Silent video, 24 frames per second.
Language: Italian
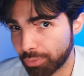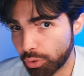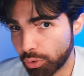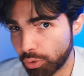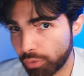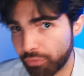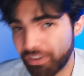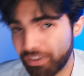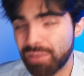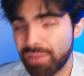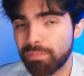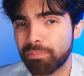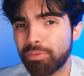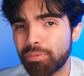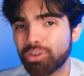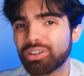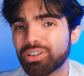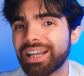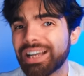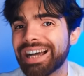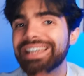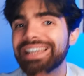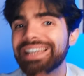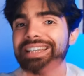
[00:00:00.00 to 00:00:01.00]
fa un po' da
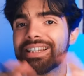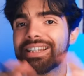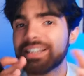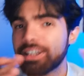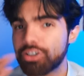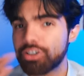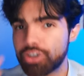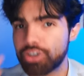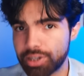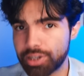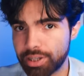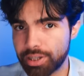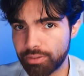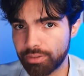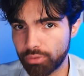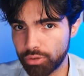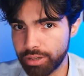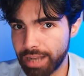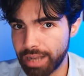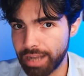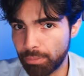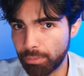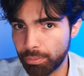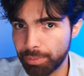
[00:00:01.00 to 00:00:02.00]
indice se
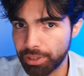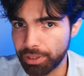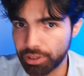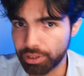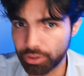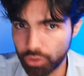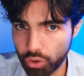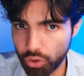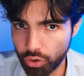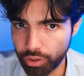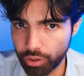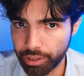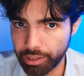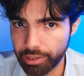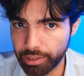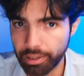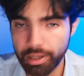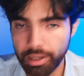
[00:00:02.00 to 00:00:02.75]
vogliamo Bitcoin,